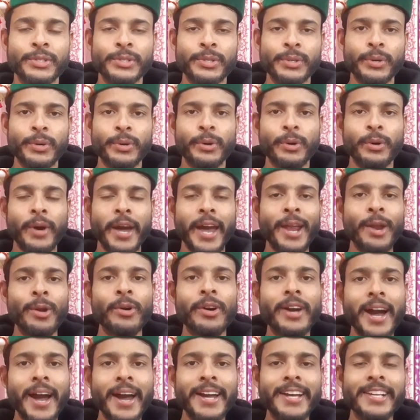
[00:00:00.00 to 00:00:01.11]
सो हेलो
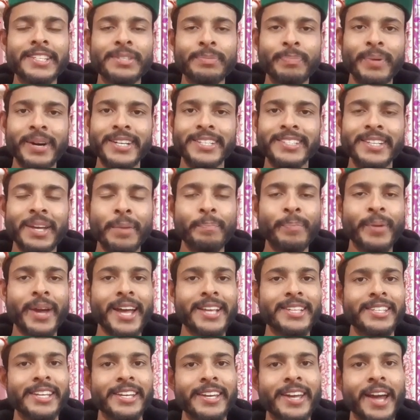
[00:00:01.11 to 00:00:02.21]
गाइस बट सब
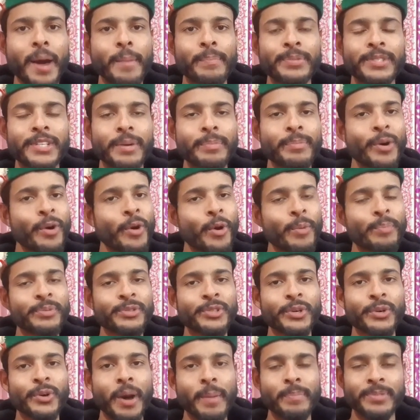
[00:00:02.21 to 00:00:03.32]
कैसे हैं आप सब होप
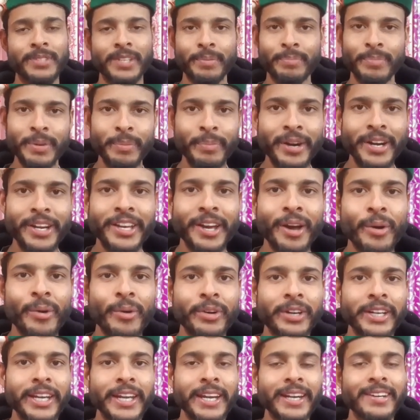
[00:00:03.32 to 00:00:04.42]
सो आप सब भी बढ़िया
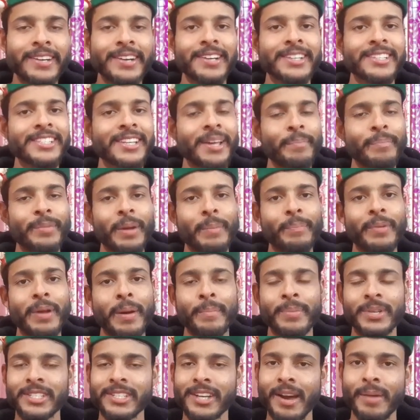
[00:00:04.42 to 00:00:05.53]
होंगे ठंड से अपना अपना
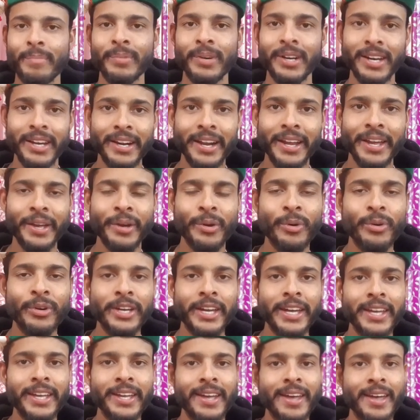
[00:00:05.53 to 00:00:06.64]
बचाव कर रहे
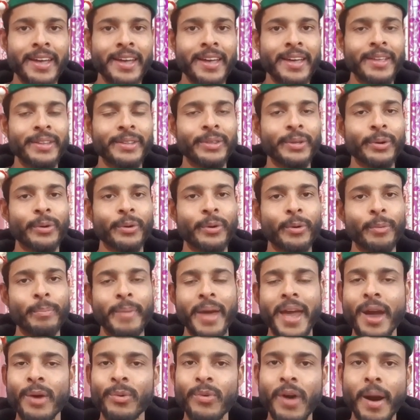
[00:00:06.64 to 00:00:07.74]
होंगे तो
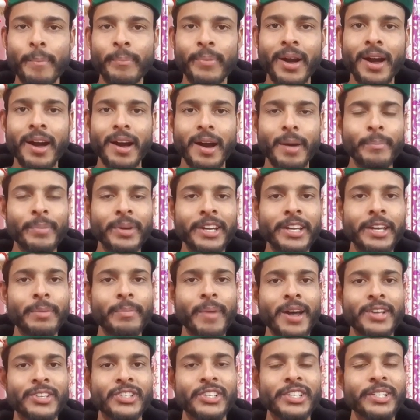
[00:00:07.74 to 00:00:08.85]
मैं हूं आपका अमन
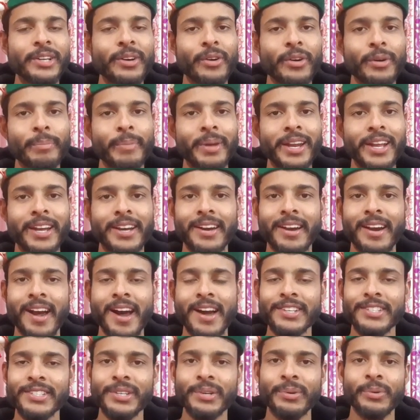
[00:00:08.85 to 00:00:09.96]
हिमाचली और मैं लेकर
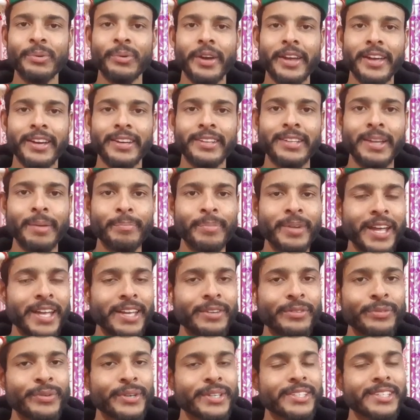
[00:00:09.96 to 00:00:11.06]
हाजिर हूं एकदम
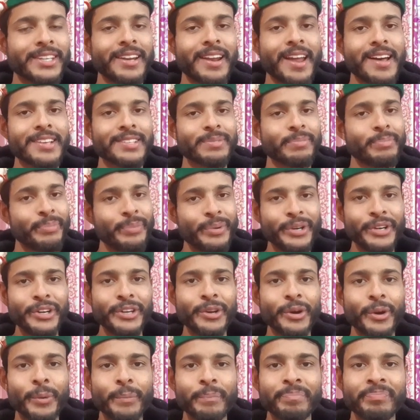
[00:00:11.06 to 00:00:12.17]
नई फर्स्ट क्लास
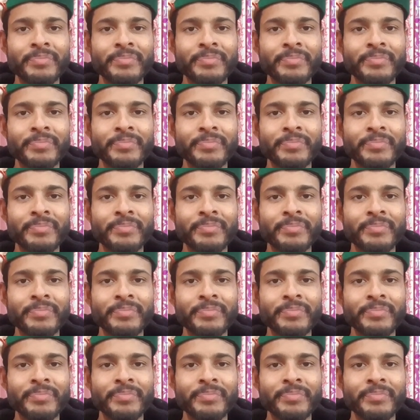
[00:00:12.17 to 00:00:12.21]
वीडियो